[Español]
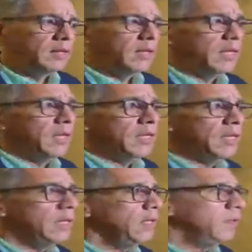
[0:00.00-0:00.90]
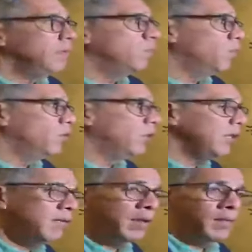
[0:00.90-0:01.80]
del impuesto
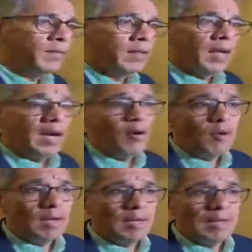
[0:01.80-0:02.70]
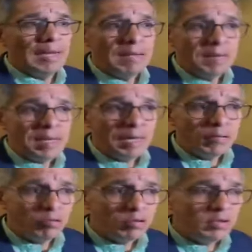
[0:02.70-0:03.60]
al IVA. Ahora eliminan
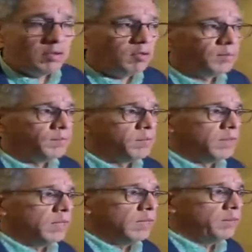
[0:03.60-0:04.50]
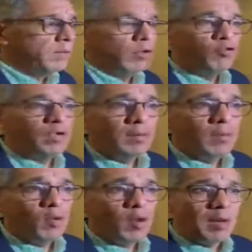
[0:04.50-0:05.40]
el subsidio, pero no
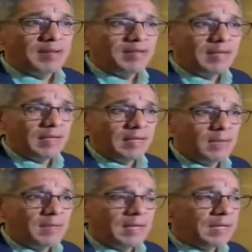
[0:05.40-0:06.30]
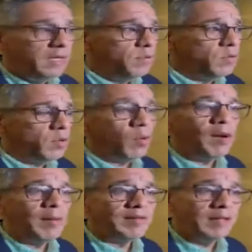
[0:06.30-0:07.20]
sabemos cuál va a ser el mecanismo,
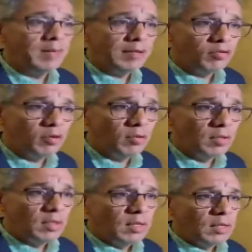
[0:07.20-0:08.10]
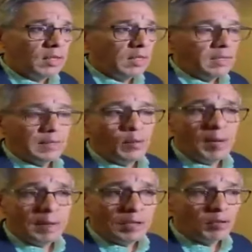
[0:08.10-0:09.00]
cuál va a ser la inversión. Eh,
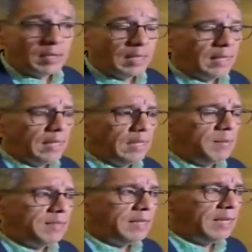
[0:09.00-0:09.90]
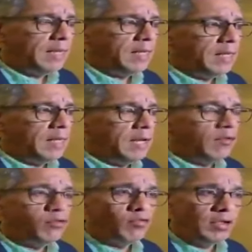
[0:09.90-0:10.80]
estamos hablando que eliminar eh,
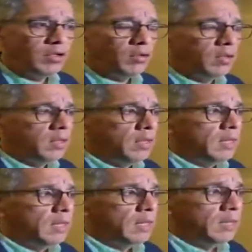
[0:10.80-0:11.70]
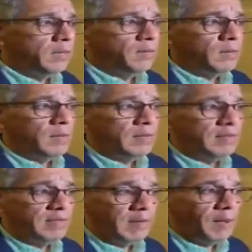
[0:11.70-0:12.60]
el subsidio eh,
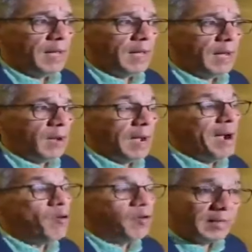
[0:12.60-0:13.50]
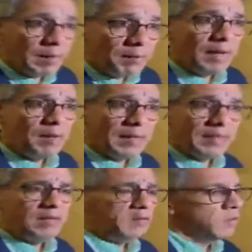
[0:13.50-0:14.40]
se va a ahorrar para el
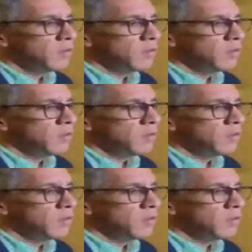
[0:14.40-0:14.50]
país